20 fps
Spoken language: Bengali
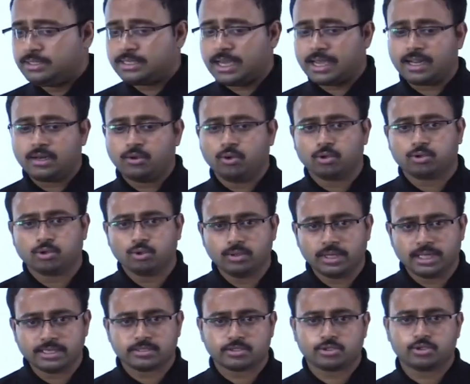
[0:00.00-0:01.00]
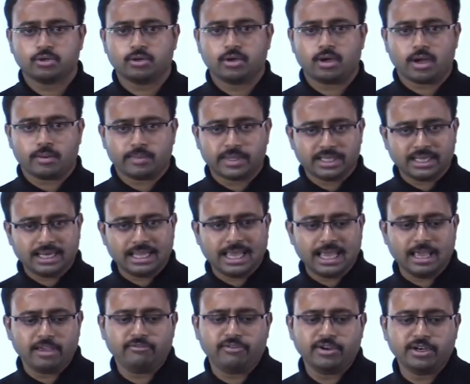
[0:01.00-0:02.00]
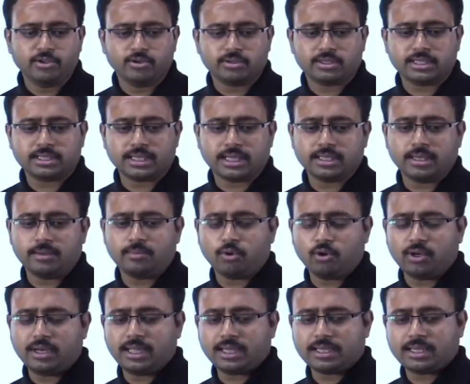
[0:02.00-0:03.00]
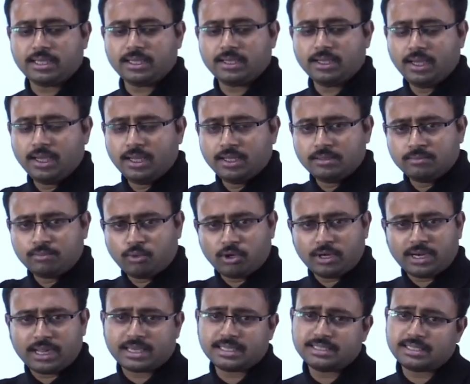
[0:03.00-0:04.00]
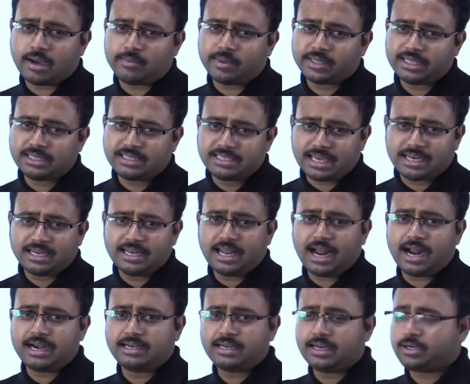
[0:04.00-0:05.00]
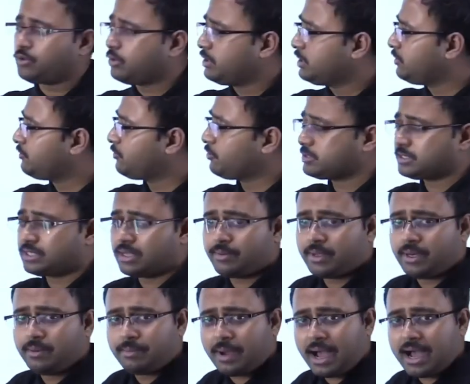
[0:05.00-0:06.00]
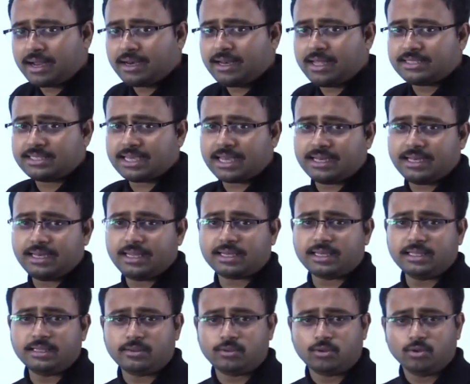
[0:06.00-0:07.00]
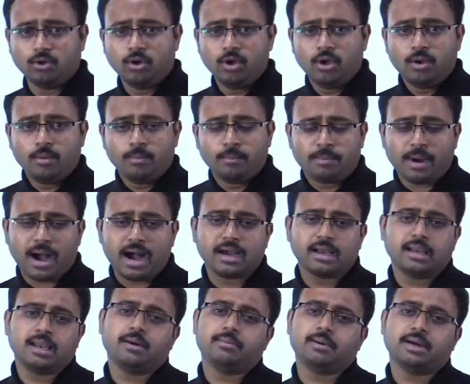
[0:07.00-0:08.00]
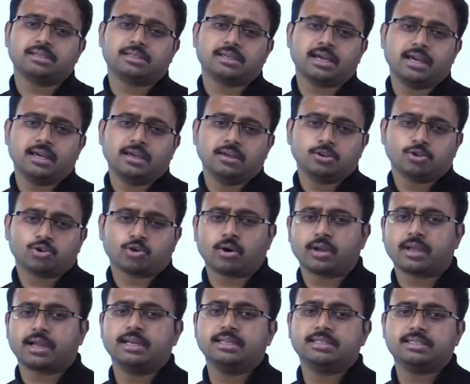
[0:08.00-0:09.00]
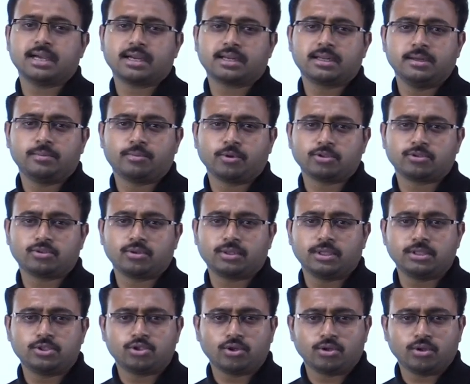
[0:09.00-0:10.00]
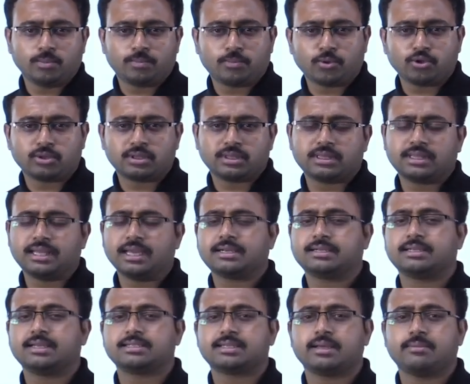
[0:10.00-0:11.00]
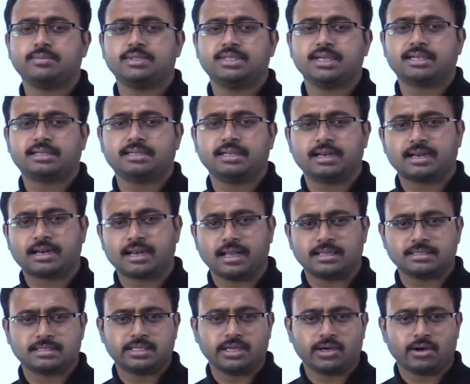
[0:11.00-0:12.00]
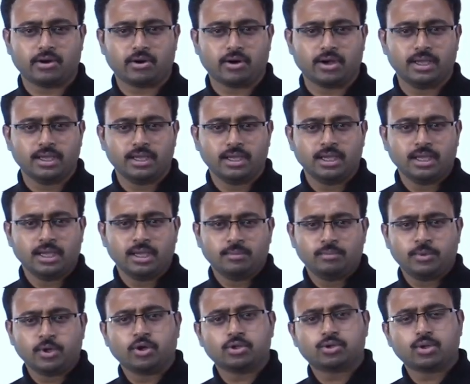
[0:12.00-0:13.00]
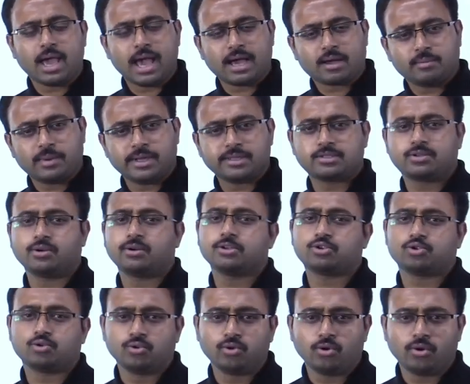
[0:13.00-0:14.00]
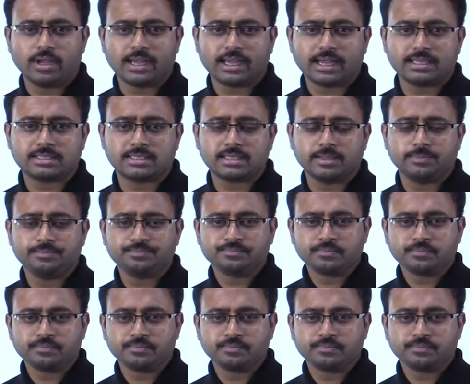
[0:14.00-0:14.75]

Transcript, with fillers: যারা নতুন এসছো আমাদের এই ভিডিওতে তাদের বলে রেখি বলে রাখি যে আমাদের চ্যানেলে আড্ডা টোয়েন্টি ফোর সেভেন বাংলা চ্যানেলে কিন্তু বাংলা ভাষায় সরকারি চাকরির প্রস্তুতির জন্য প্রত্যেকটা সাবজেক্টের ক্লাস দেওয়া হয় বিগত এক মাস ধরে শুরু হয়ে গেছে